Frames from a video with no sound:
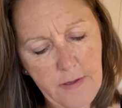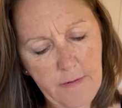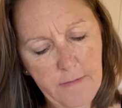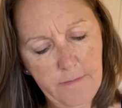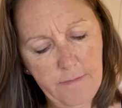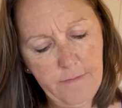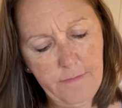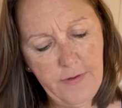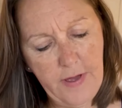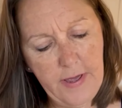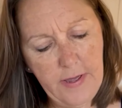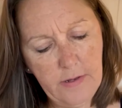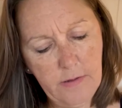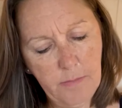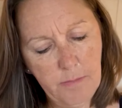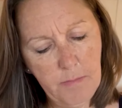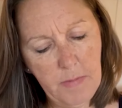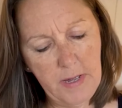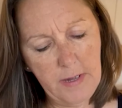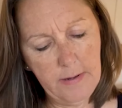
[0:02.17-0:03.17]

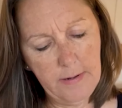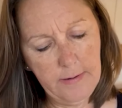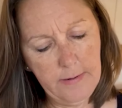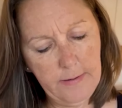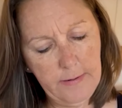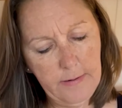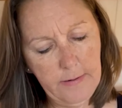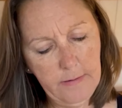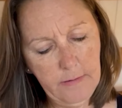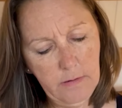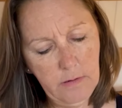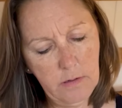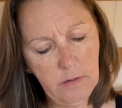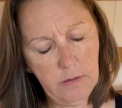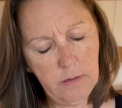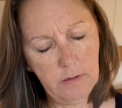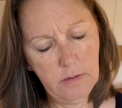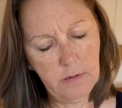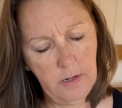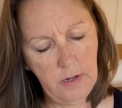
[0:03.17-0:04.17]
Vêtements.
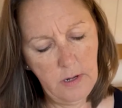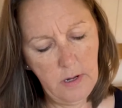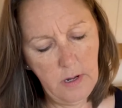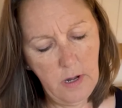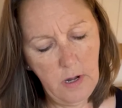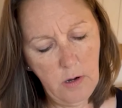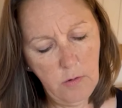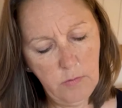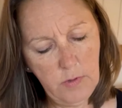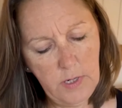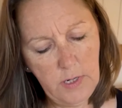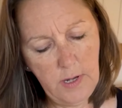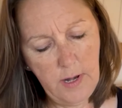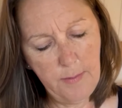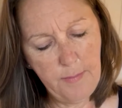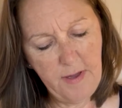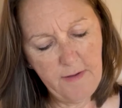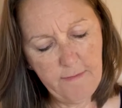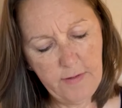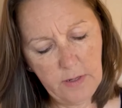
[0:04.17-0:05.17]
Ah oui, la
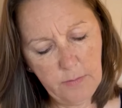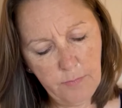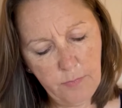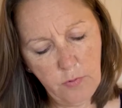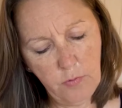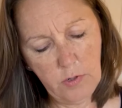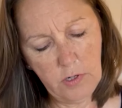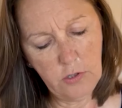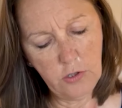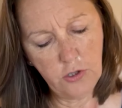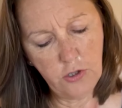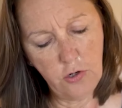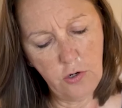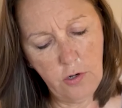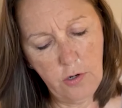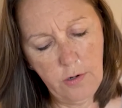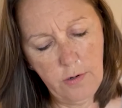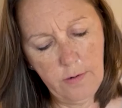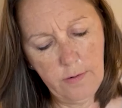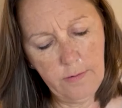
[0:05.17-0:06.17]
bavette pour le
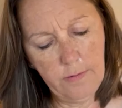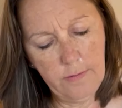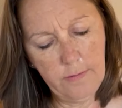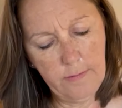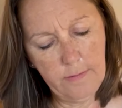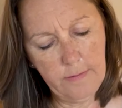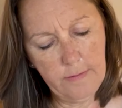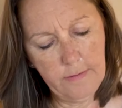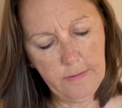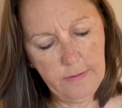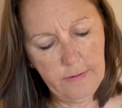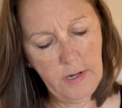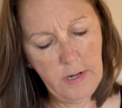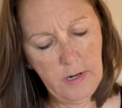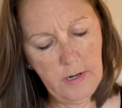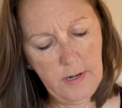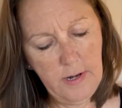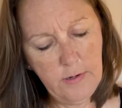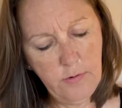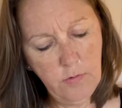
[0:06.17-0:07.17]
jeune.
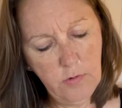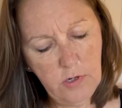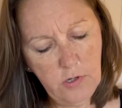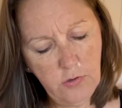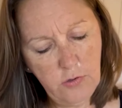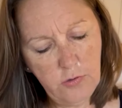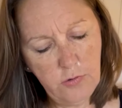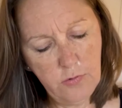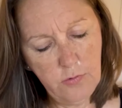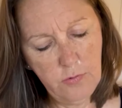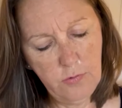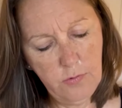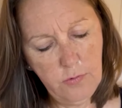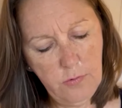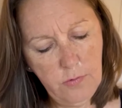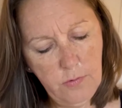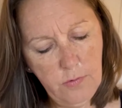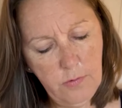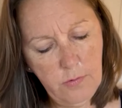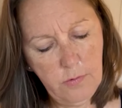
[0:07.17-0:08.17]
La
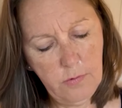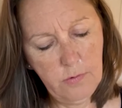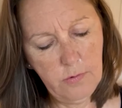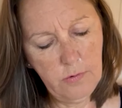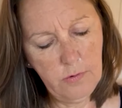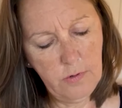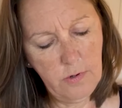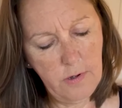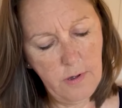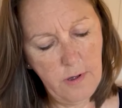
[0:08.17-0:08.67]
nourriture.